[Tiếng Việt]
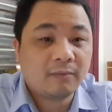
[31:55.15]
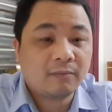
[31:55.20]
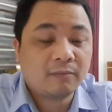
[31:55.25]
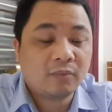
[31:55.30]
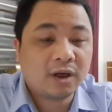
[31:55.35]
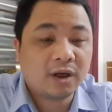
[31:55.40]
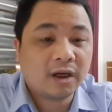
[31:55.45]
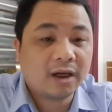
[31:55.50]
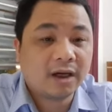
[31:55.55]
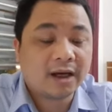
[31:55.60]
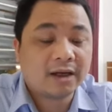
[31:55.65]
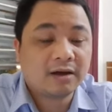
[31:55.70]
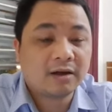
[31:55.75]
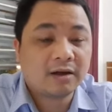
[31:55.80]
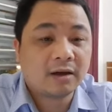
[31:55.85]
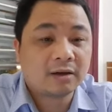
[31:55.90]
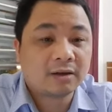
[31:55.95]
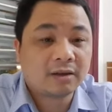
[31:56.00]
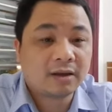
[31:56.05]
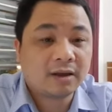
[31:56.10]
10 ngày
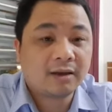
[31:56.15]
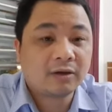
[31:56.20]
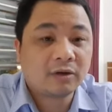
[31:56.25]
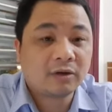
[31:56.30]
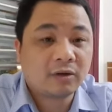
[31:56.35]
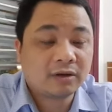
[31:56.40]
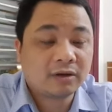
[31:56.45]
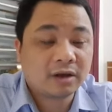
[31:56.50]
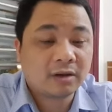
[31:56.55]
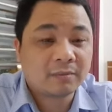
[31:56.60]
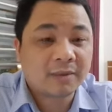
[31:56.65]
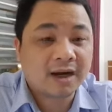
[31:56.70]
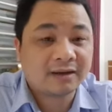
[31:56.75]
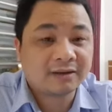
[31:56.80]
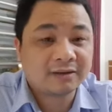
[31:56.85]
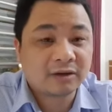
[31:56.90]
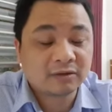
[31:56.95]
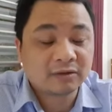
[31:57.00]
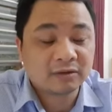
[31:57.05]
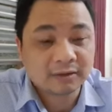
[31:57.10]
nữa thi thôi nhưng các bạn
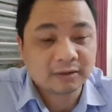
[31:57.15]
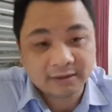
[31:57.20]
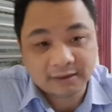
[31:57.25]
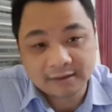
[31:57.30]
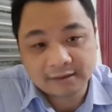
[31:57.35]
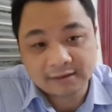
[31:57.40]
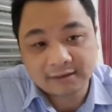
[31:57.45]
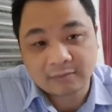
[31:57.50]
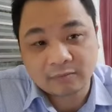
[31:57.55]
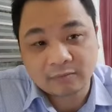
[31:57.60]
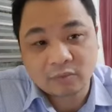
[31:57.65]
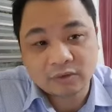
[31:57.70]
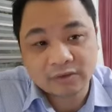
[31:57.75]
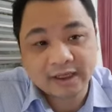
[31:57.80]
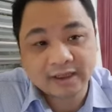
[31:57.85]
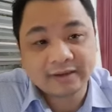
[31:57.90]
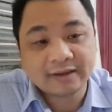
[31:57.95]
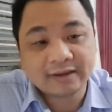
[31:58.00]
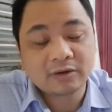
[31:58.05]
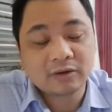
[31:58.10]
trong thí trong mùa
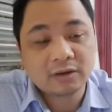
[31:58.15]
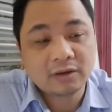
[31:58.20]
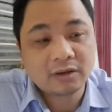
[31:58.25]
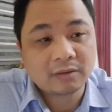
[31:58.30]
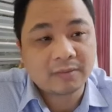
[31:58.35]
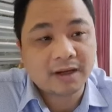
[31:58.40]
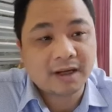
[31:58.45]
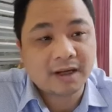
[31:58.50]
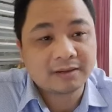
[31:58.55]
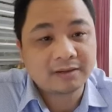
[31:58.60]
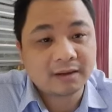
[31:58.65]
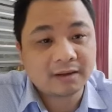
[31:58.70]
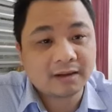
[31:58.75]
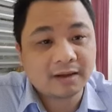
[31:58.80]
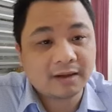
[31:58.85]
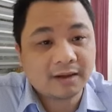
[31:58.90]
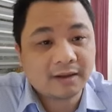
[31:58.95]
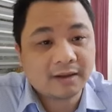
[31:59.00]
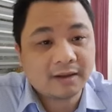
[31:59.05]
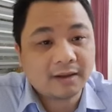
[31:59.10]
dịch này thôi nhưng các bạn rất
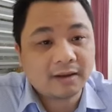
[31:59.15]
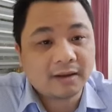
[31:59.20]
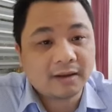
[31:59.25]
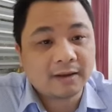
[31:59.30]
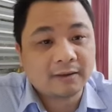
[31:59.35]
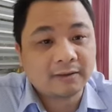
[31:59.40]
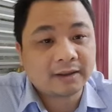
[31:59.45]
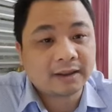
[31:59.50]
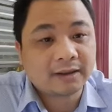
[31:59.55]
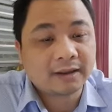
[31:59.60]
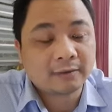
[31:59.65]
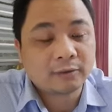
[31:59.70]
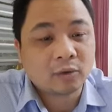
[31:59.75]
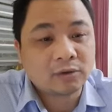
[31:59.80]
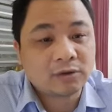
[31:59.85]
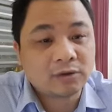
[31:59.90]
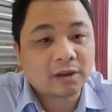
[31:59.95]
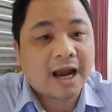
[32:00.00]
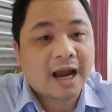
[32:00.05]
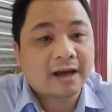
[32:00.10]
là à, thầy đã tổ
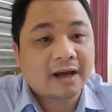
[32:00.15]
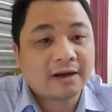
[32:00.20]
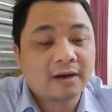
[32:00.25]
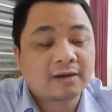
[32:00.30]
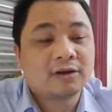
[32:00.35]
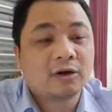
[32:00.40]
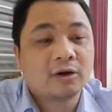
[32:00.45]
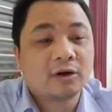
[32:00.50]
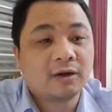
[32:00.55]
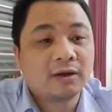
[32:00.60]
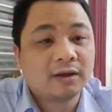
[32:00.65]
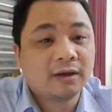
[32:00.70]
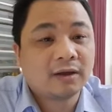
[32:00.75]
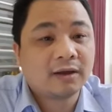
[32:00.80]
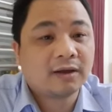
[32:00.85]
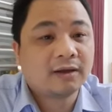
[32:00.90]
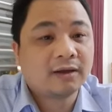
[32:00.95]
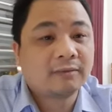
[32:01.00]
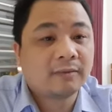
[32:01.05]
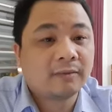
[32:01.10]
chức hai đợt rồi
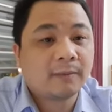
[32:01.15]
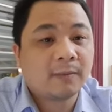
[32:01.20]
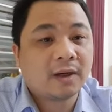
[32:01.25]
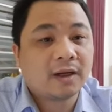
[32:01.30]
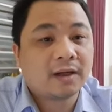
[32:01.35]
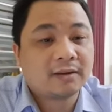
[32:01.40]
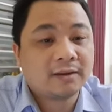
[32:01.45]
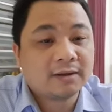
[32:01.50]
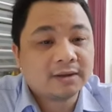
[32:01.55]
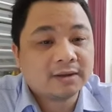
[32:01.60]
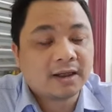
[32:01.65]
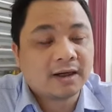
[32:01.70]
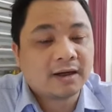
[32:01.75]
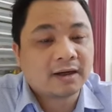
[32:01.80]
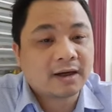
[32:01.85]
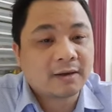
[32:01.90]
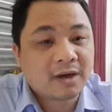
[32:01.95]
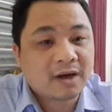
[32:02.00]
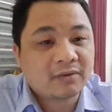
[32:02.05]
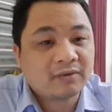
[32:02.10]
nhưng mà, mà à,
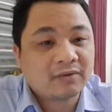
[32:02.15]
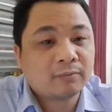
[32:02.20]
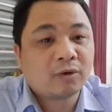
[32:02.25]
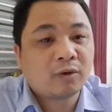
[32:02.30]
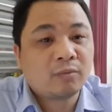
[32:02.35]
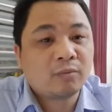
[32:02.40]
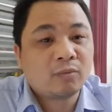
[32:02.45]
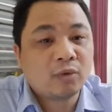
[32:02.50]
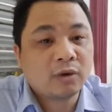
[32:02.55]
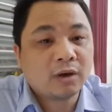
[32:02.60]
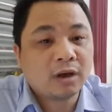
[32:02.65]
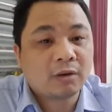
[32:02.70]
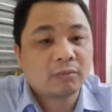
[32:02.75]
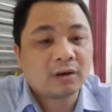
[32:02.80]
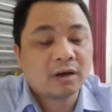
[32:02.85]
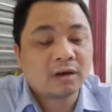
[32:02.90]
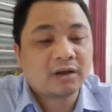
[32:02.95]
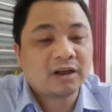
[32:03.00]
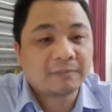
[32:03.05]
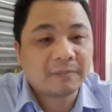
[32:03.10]
các bạn vẫn mong muốn học
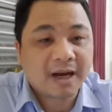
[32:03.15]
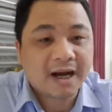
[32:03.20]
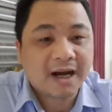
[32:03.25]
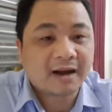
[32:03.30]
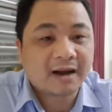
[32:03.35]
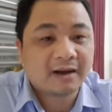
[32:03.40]
đợt thứ ba